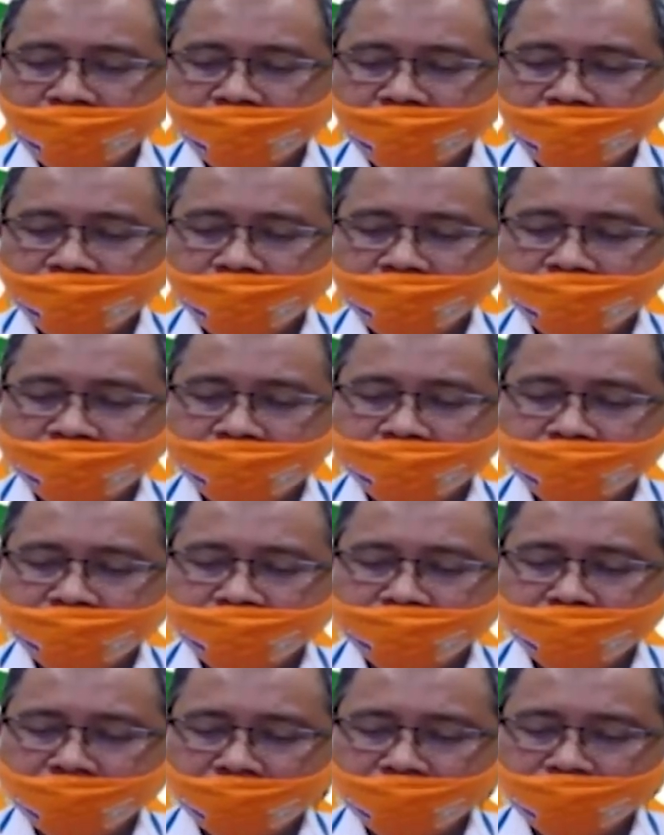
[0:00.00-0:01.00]
Eh,
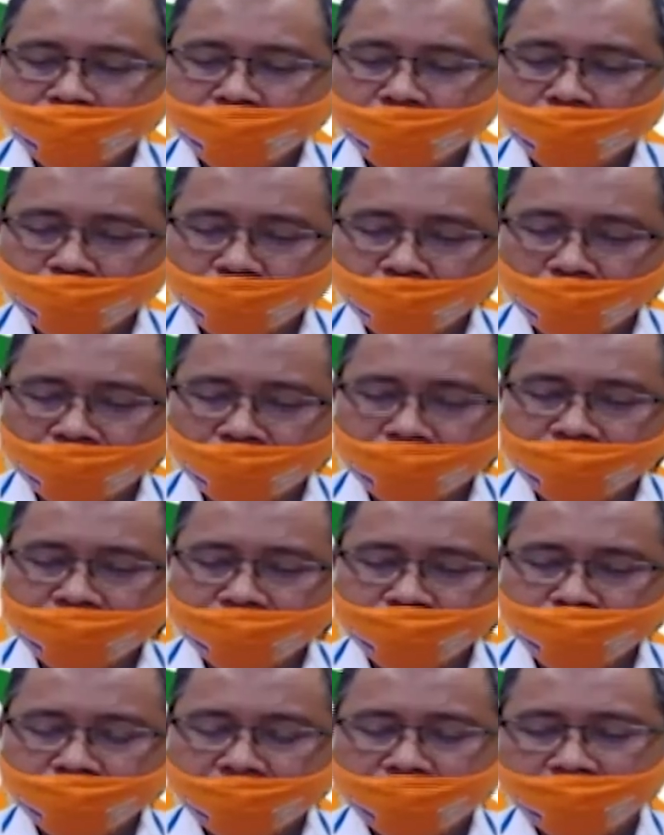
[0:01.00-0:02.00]
sebagai contoh, kita
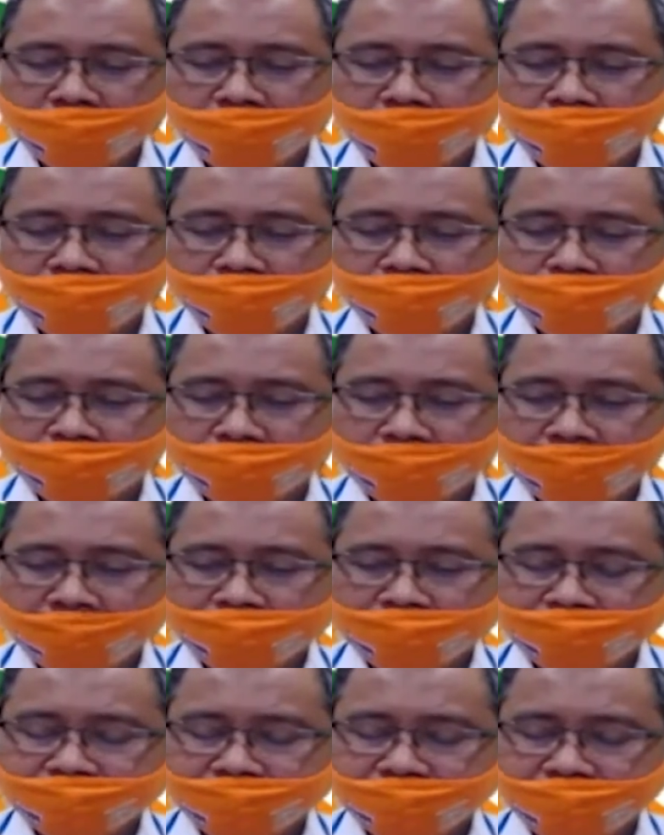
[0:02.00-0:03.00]
sudah
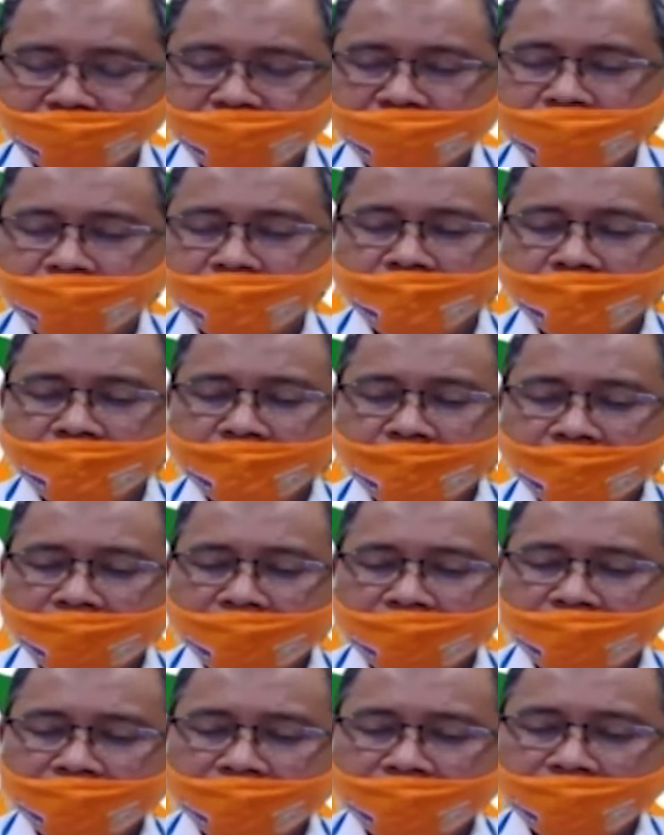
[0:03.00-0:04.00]
mengidentifikasi
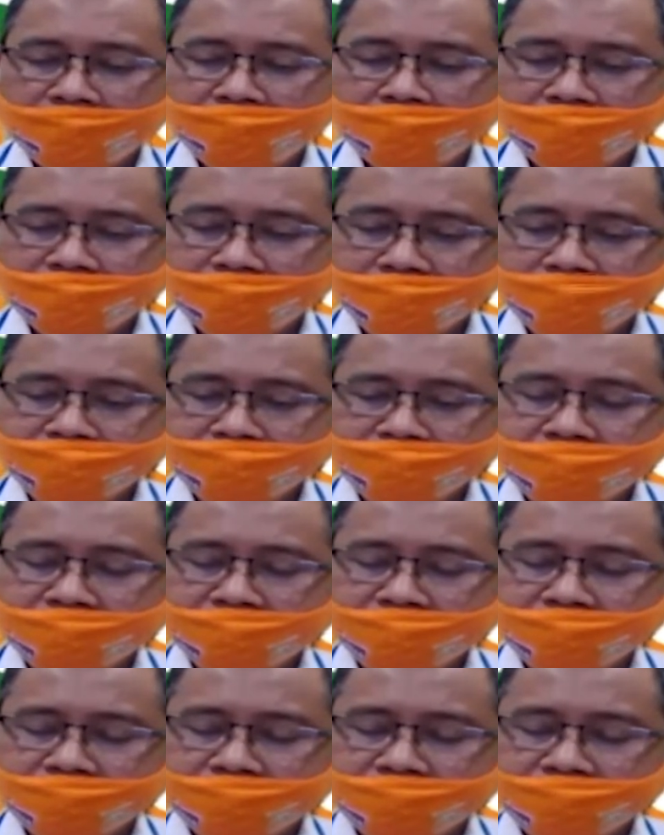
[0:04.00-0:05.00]
ada titik selain
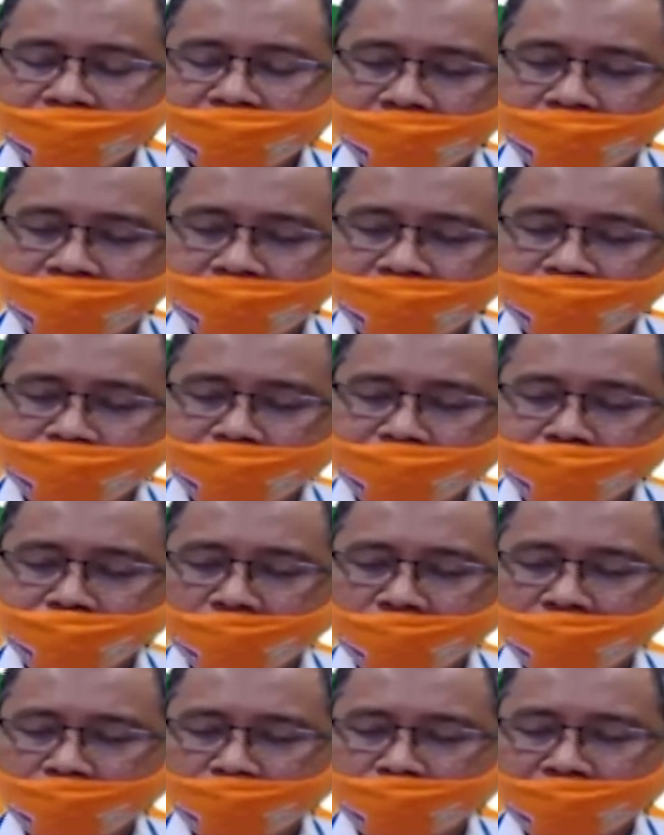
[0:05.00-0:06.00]
titik di pintu
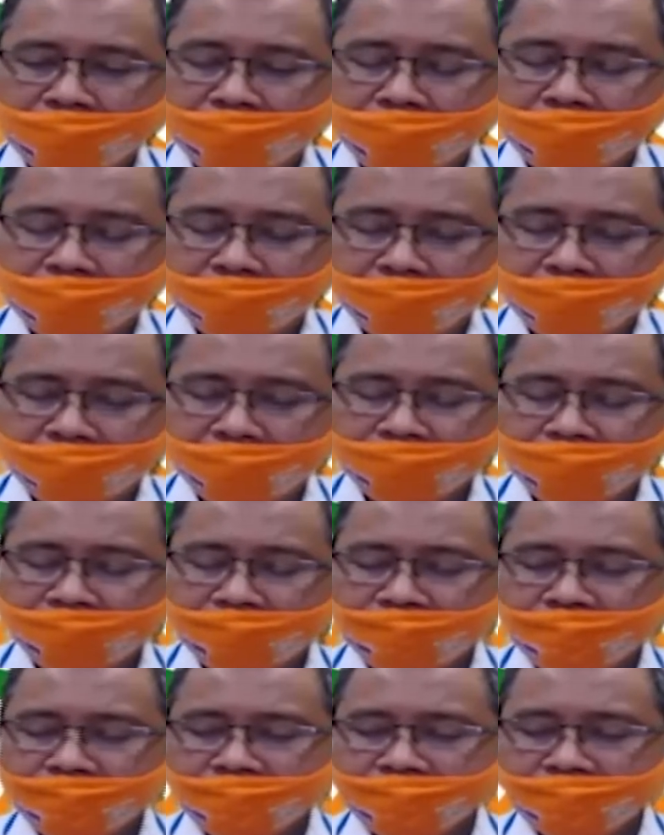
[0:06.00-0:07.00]
air Manggarai,
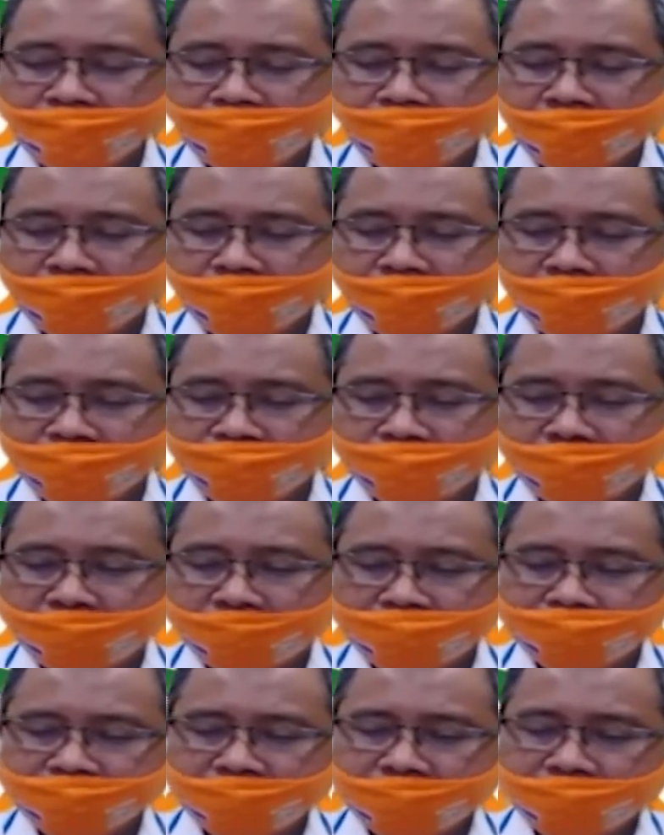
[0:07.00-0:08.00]
kita
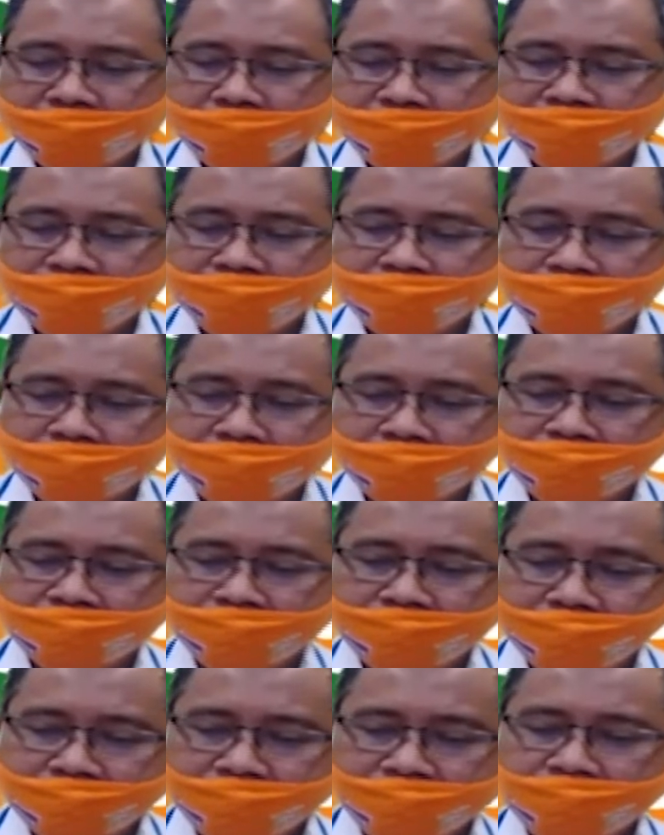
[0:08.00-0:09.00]
identifikasi ada titik
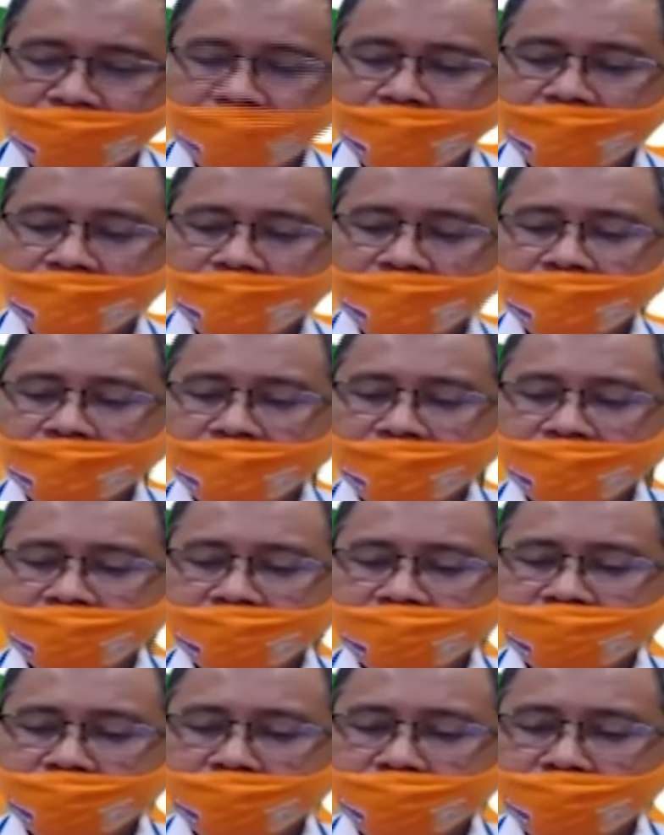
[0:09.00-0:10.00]
di
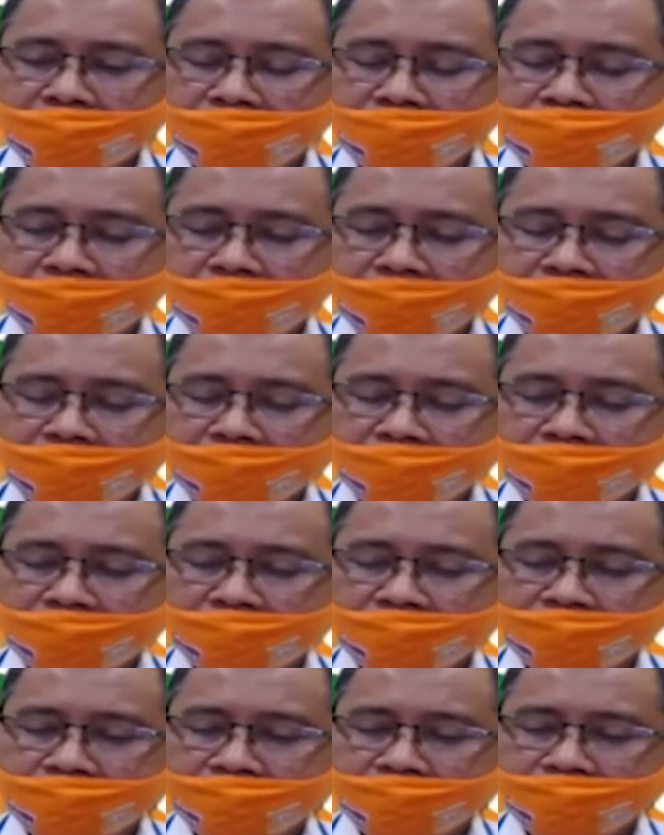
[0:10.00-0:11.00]
jembatan
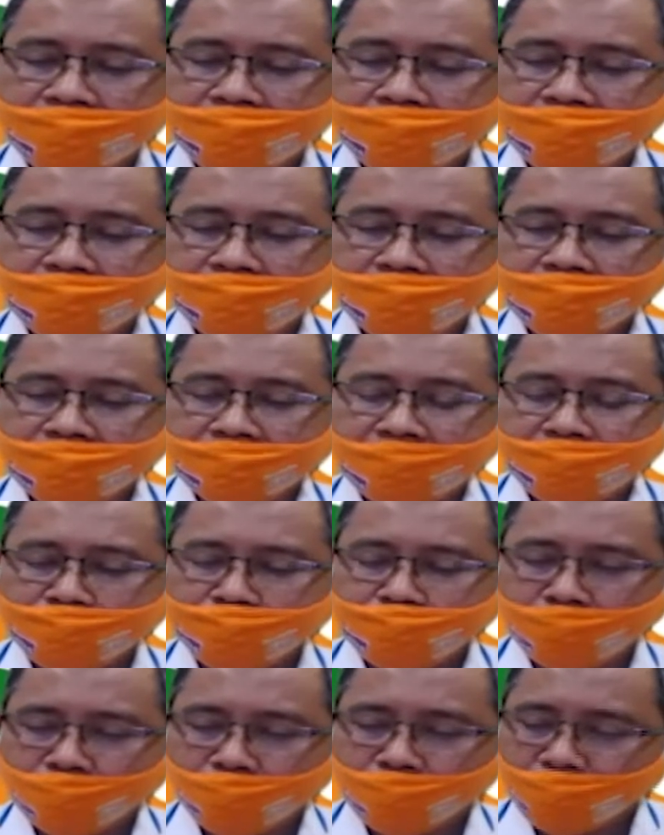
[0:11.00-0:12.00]

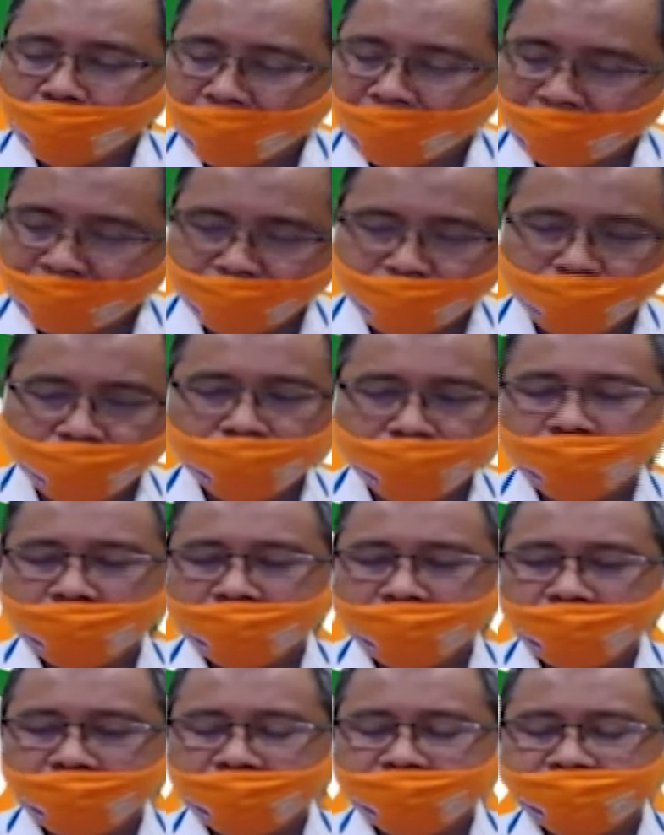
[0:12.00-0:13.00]
Kampung Melayu
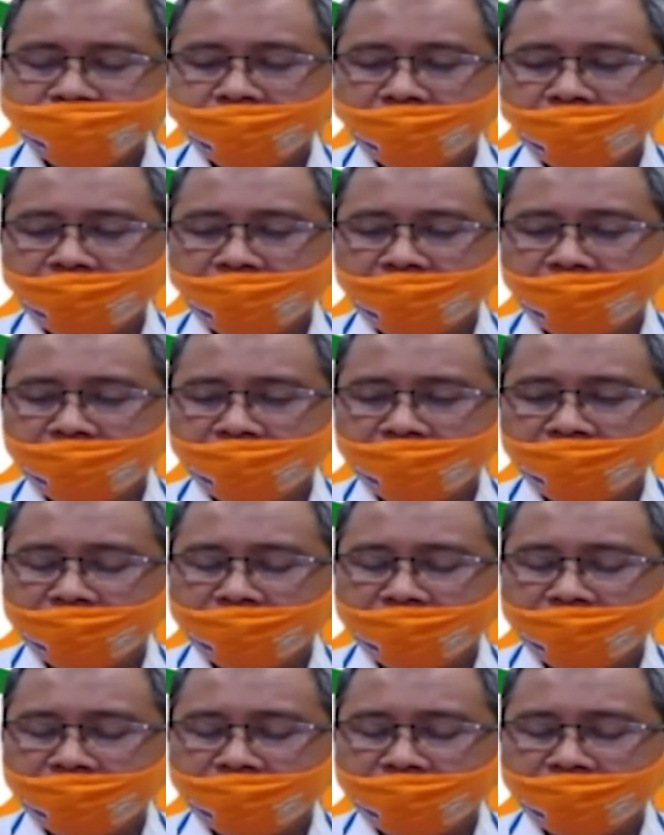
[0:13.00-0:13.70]
di Jalan